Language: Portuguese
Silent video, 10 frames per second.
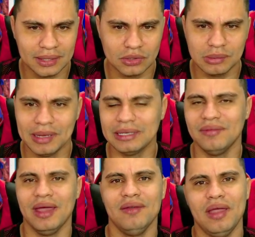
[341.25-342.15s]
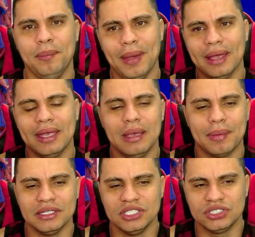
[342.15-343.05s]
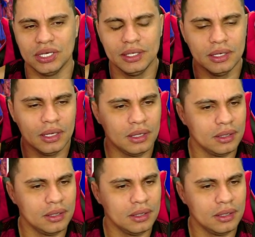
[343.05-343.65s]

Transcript: Então semana que vem vem pack aí pra gente aí